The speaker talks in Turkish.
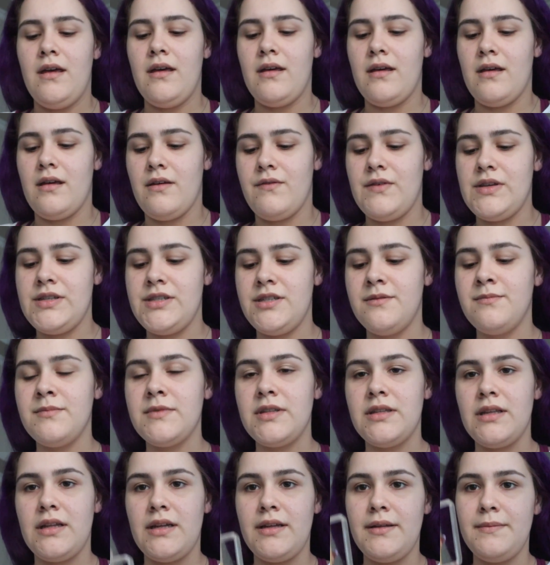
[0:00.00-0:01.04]
Ee, ve
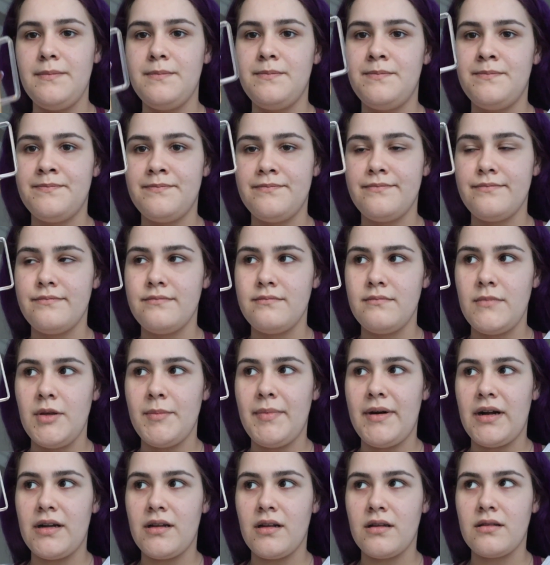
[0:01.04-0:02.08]
şimdi de bir
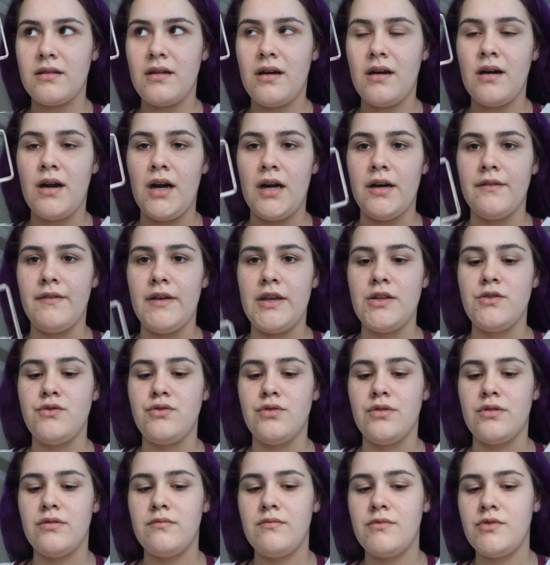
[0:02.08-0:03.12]
bardak daha kahve
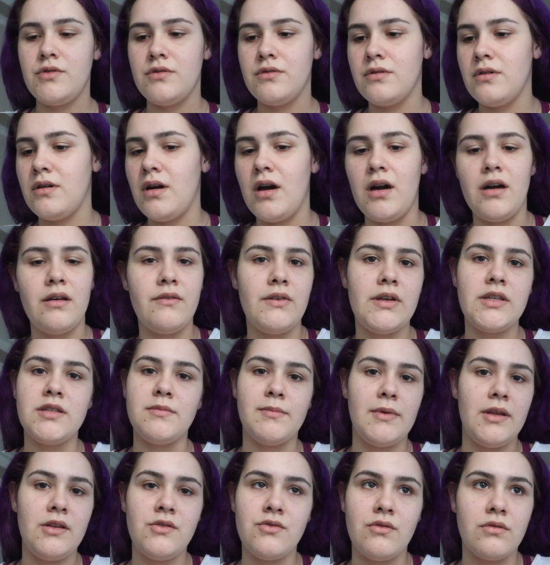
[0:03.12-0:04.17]
içiyorum. Çünkü kahve
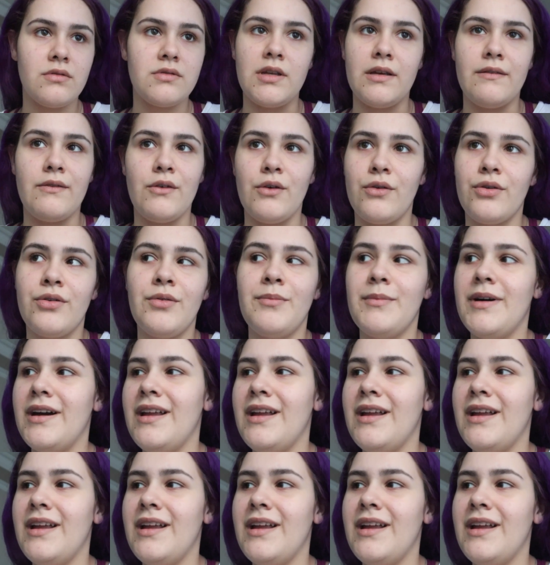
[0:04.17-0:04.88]
içmeyi çok seviyorum.